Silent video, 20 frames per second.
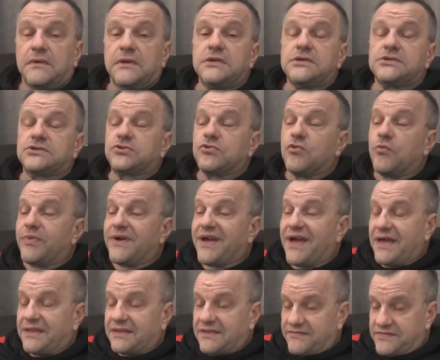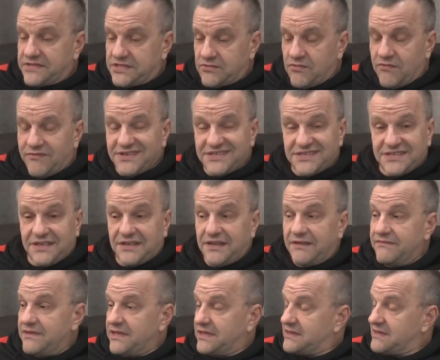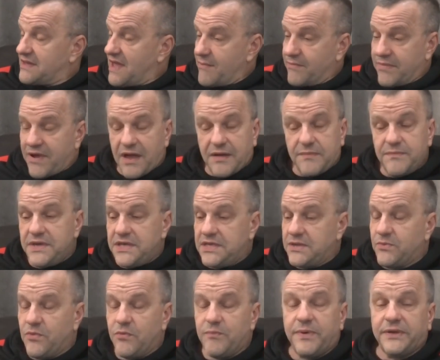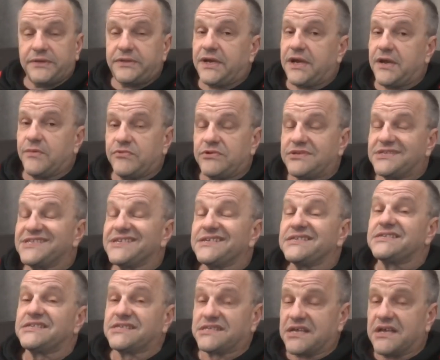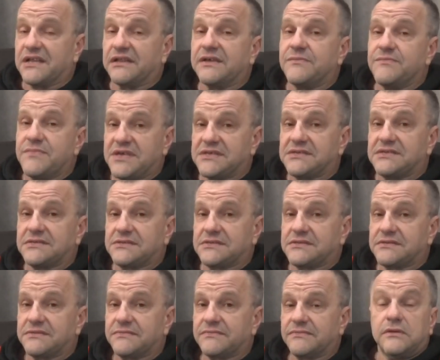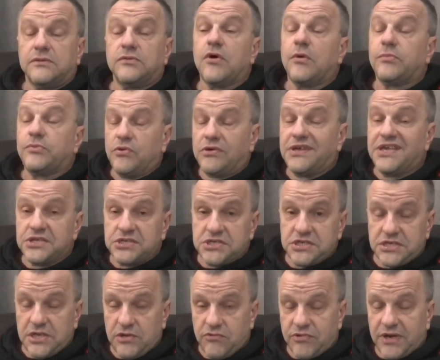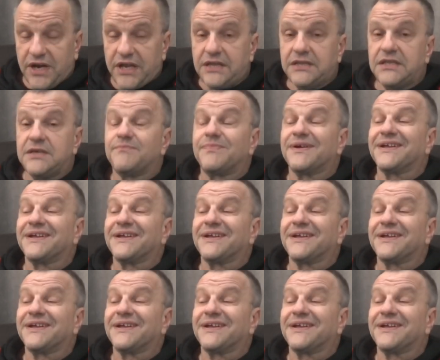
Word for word: И чтобы это все восстановить, нам как минимум потребуется целый месяц. Но многие жители Украины